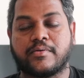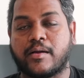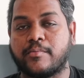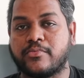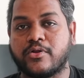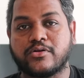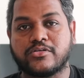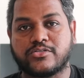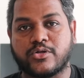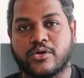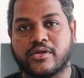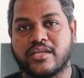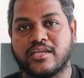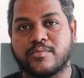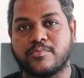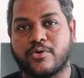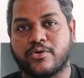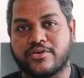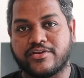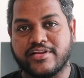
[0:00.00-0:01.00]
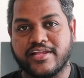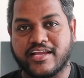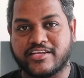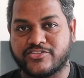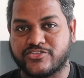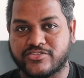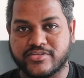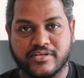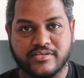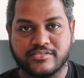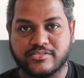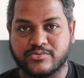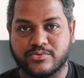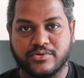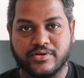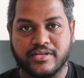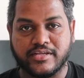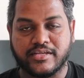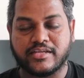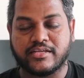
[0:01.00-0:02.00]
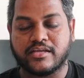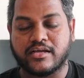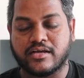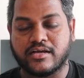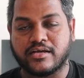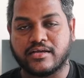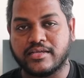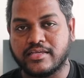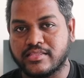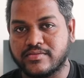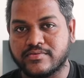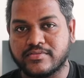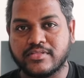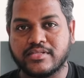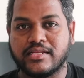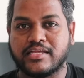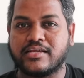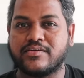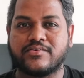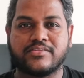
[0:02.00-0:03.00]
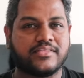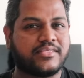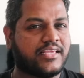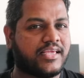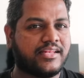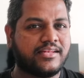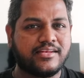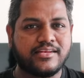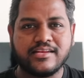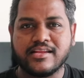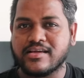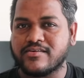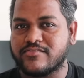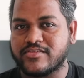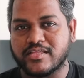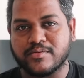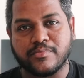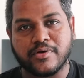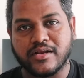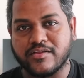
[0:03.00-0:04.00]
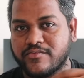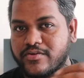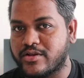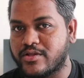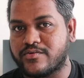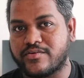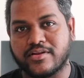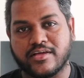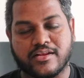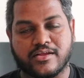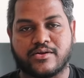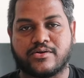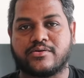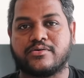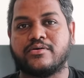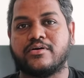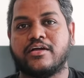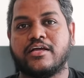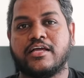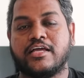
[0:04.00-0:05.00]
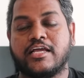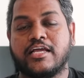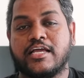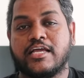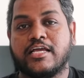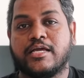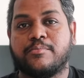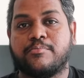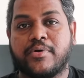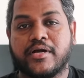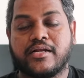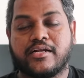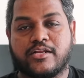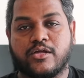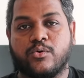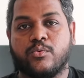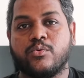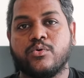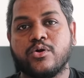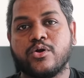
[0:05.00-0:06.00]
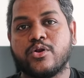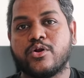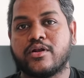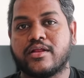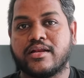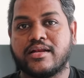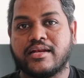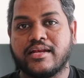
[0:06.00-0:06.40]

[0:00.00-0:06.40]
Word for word: ஐம் நாட் டாக்கிங் அபவுட் ரியாக்ஷன் சேனல்ஸ் ஒன்லி இது வந்து நீங்கள் வந்து என்ன விதமான வீடியோ வேணால் இருக்கட்டும் பட் உங்களோட